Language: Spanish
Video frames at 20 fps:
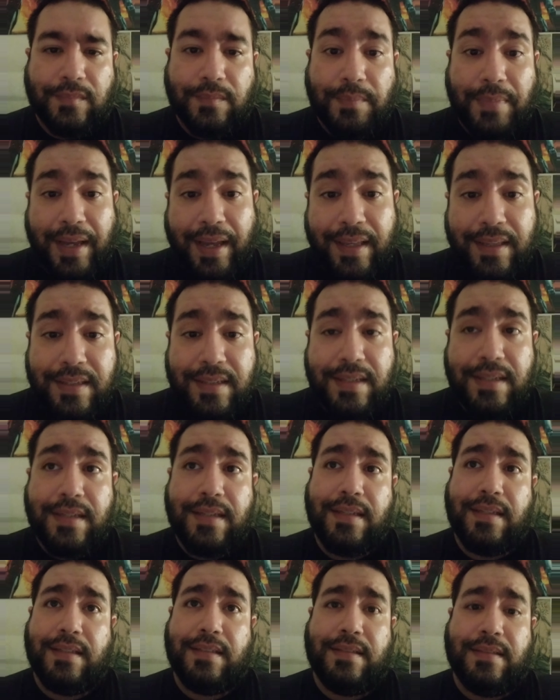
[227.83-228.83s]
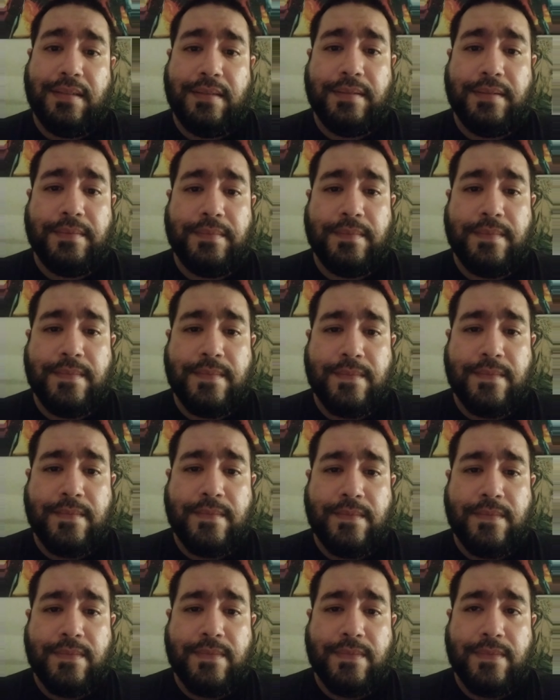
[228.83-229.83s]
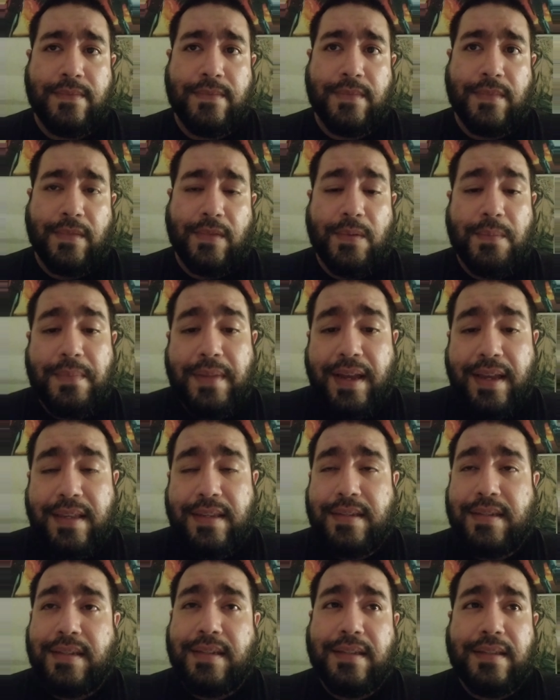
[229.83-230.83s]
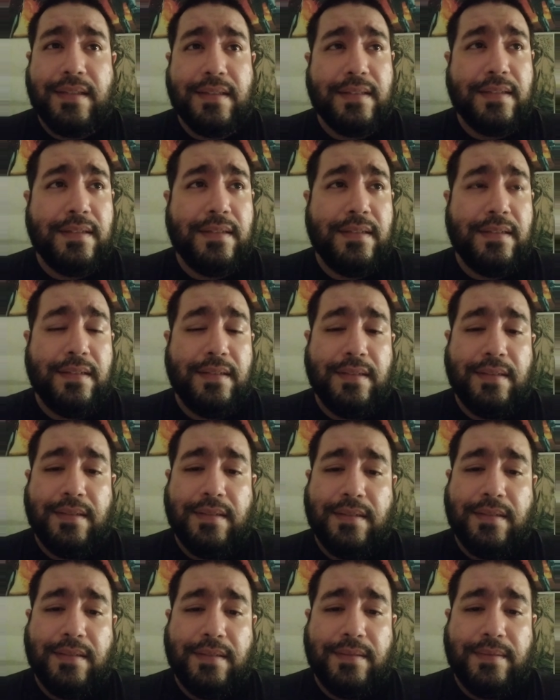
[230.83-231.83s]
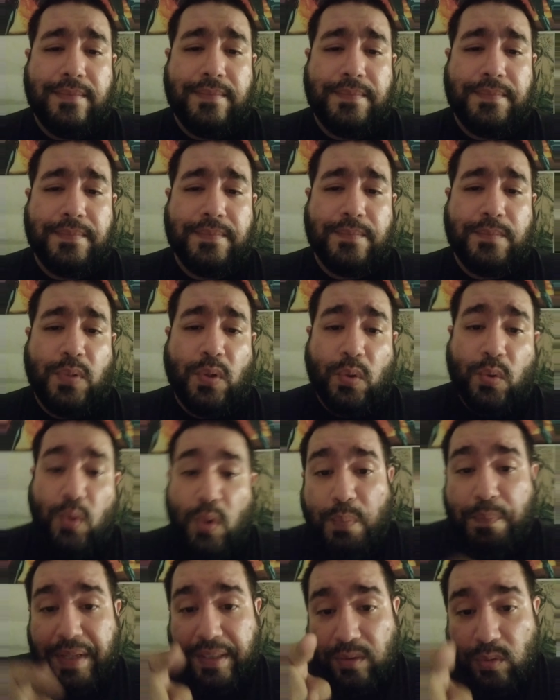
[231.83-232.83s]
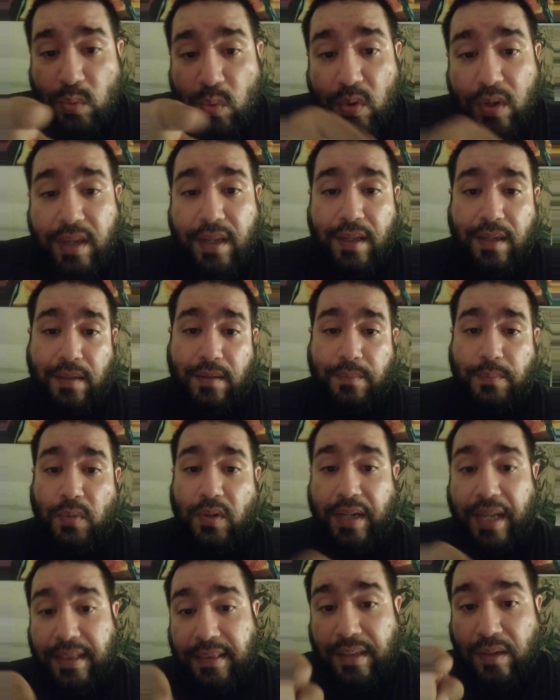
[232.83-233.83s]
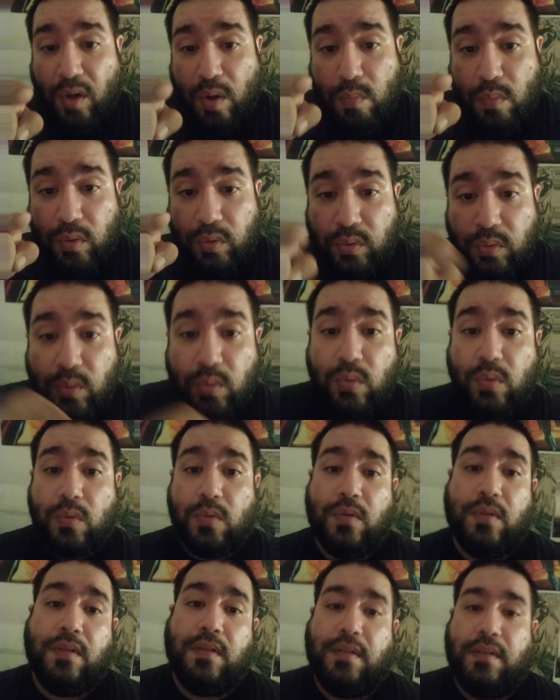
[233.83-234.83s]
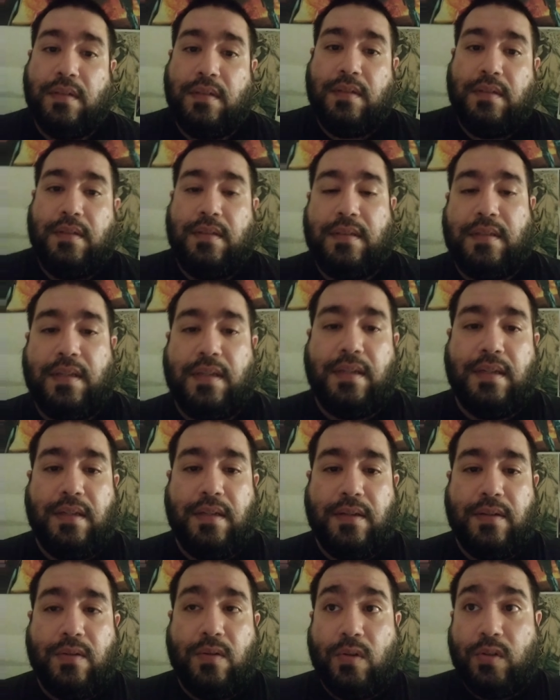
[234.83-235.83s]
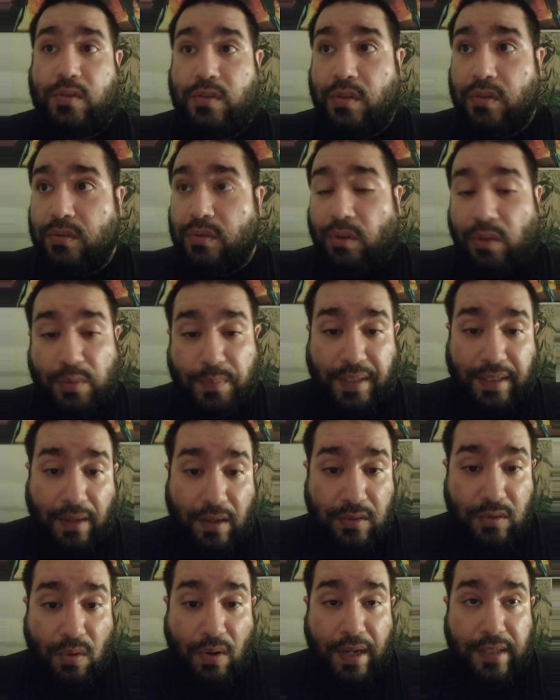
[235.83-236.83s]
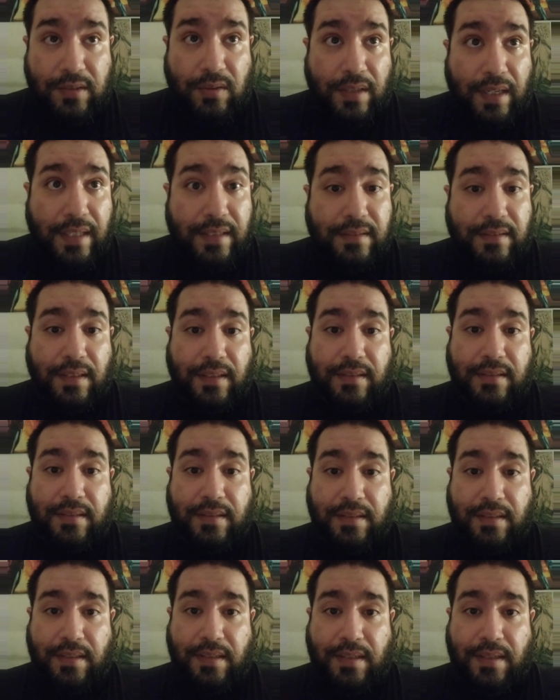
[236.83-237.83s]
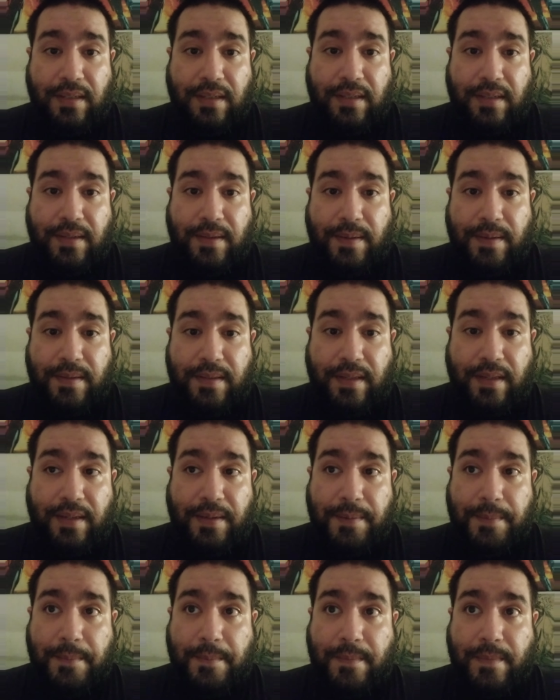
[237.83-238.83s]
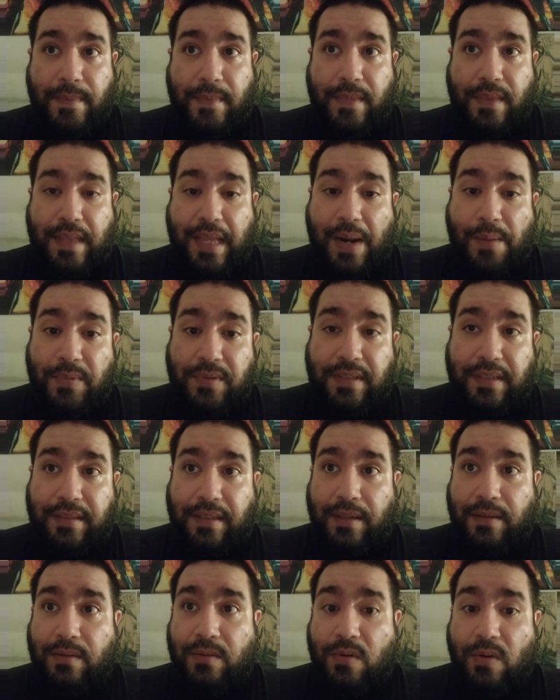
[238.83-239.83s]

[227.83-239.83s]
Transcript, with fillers: Manches. No manches. Por culpa tuya, por gente como tú, ¿sí? Nosotros los verdaderos coleccionistas, ¿sí? Tenemos que hacer